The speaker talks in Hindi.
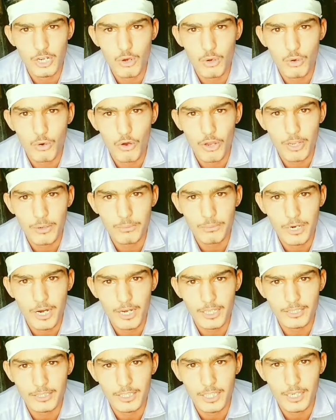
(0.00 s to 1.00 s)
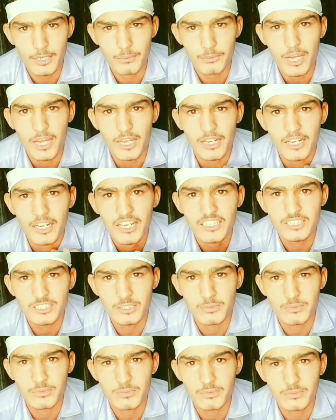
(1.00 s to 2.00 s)
चलो कोई बात नहीं मैं नहीं
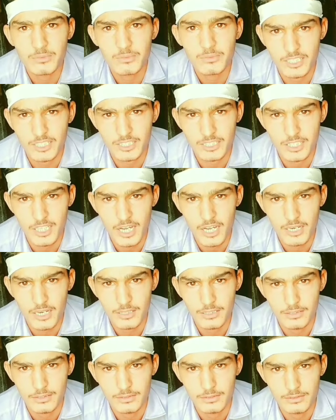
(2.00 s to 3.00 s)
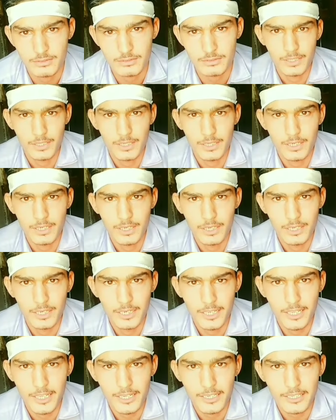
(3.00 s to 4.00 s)
समझ सकता
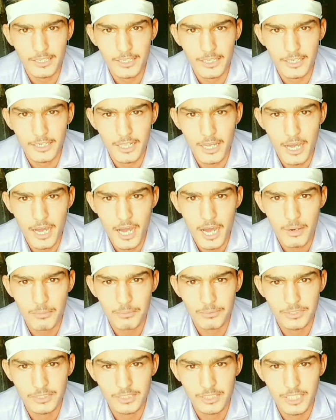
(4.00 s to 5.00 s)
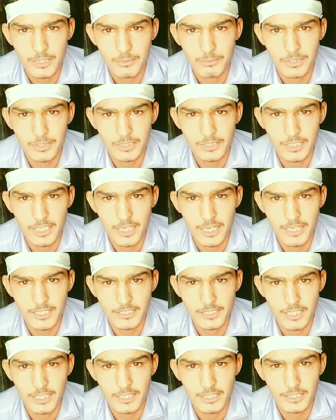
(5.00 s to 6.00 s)
लेकिन आप ये बताइए
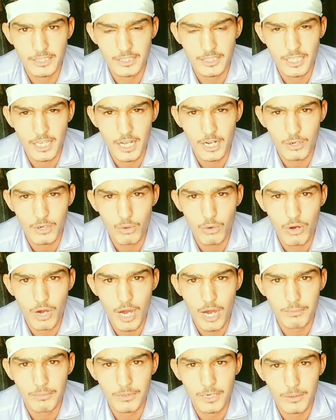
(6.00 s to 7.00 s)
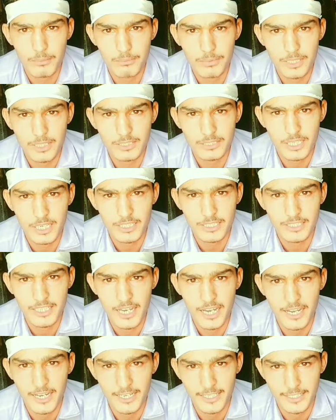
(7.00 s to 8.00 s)
जनता को आपका पैसा
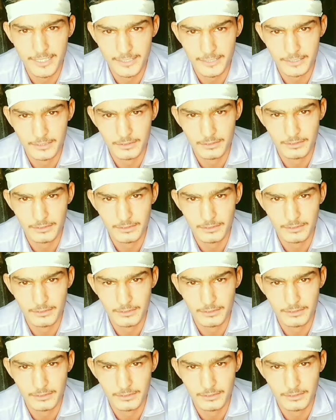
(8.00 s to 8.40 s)
क्या है